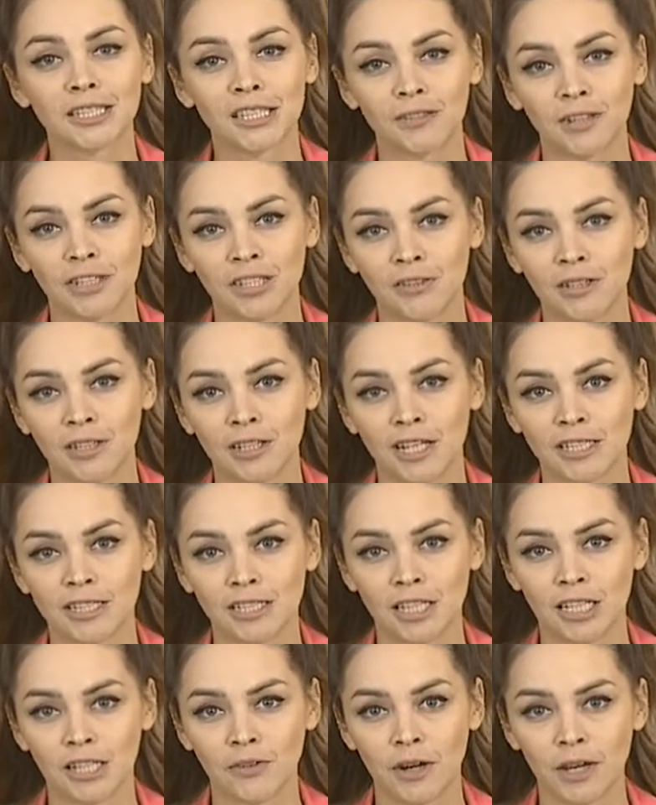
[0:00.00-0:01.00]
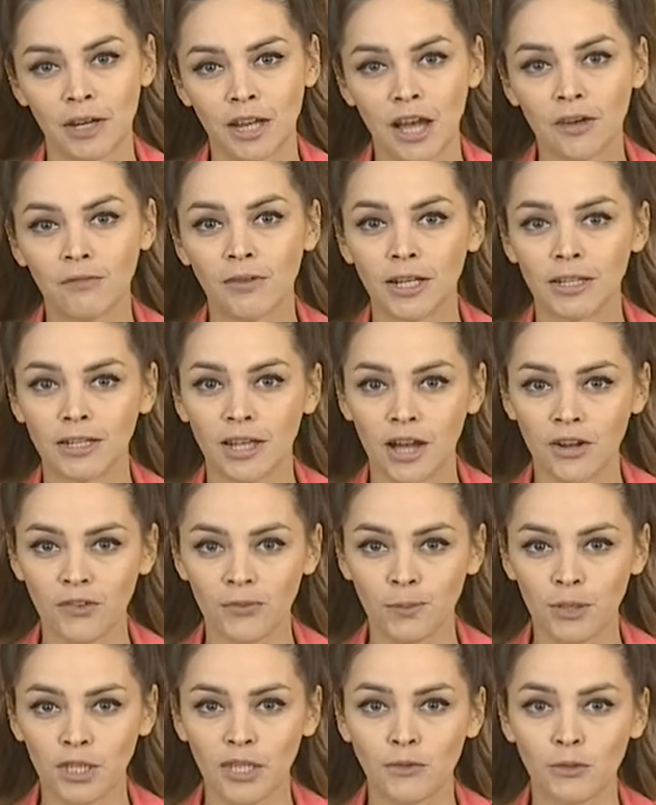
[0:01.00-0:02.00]
на 19 января вода в
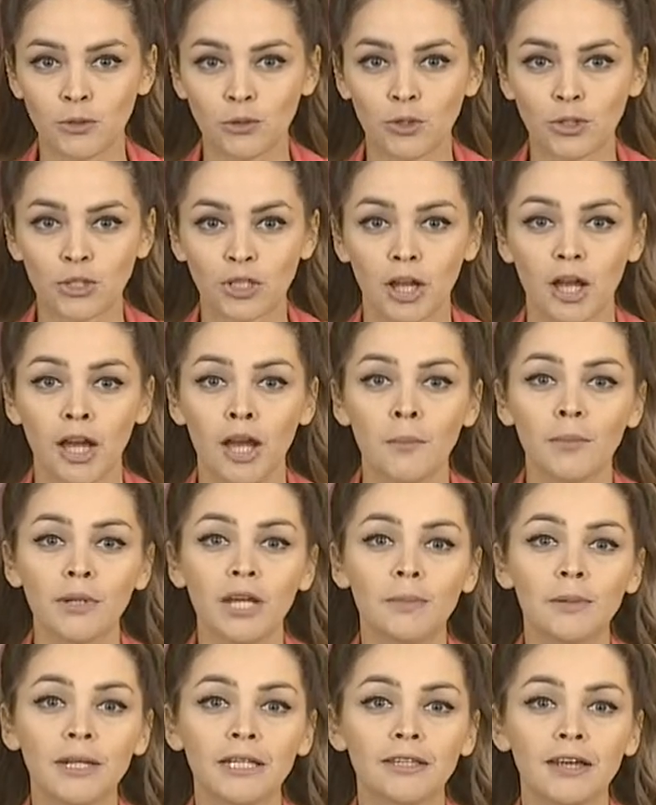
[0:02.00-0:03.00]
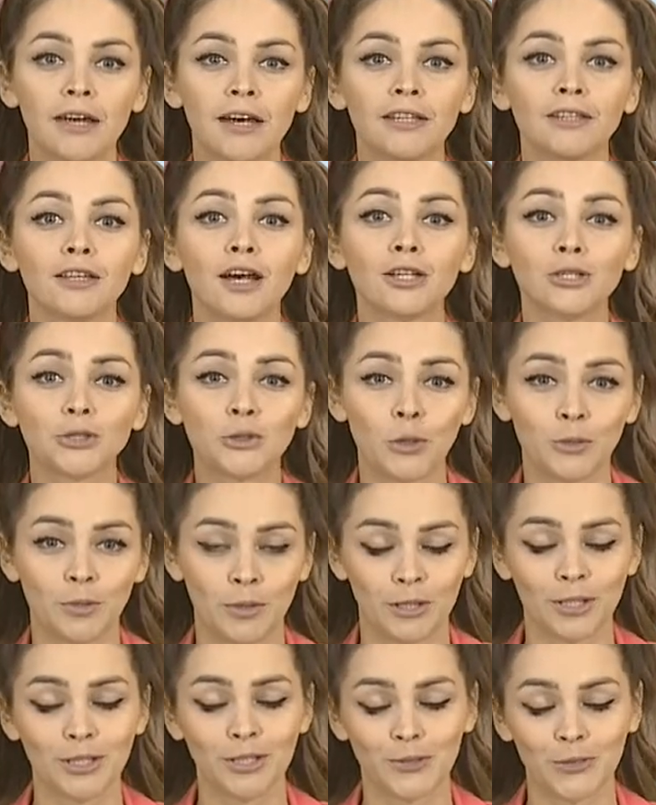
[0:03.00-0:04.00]
Бии все же приобретает особенные
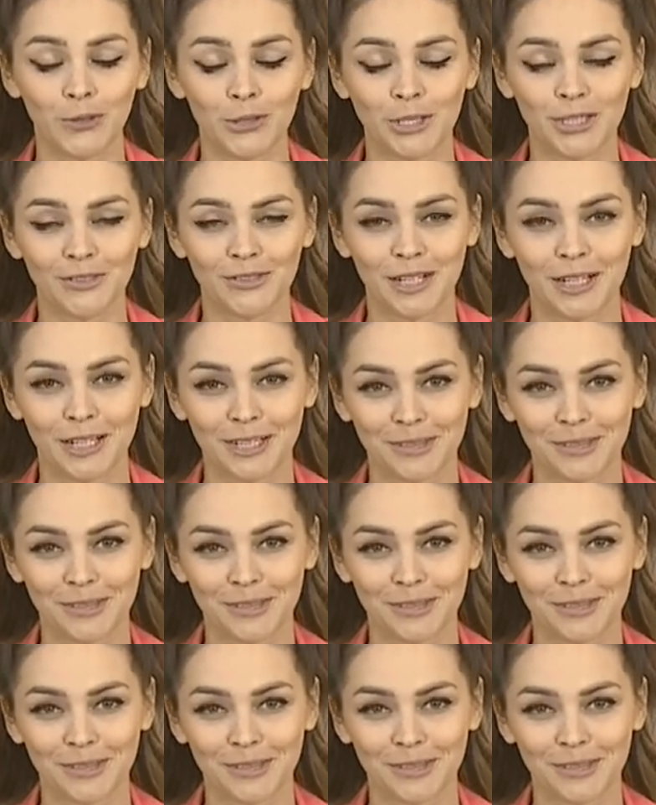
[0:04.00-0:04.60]
свойства.